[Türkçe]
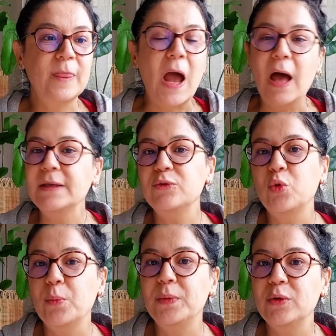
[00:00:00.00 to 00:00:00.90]
hangi
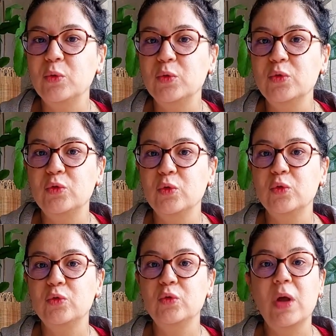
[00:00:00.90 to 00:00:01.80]
toprak olursa
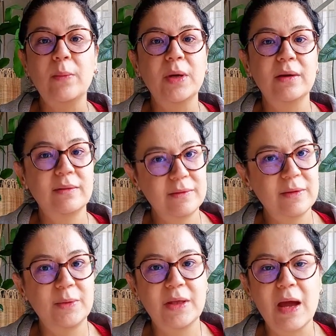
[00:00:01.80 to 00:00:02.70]
olsun ama
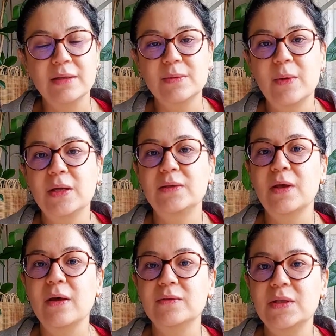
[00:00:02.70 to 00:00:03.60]
tabii ki her zamanki
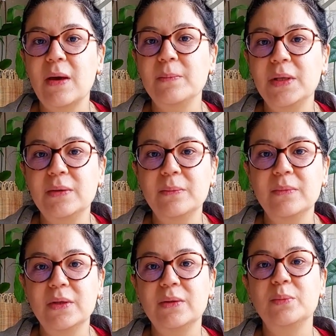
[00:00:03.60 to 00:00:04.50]
tavsiyem
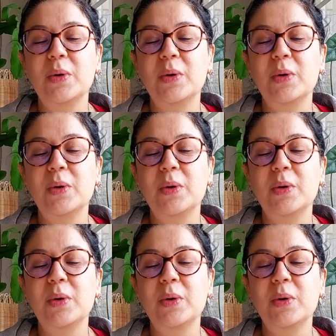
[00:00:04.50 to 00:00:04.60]
benim e,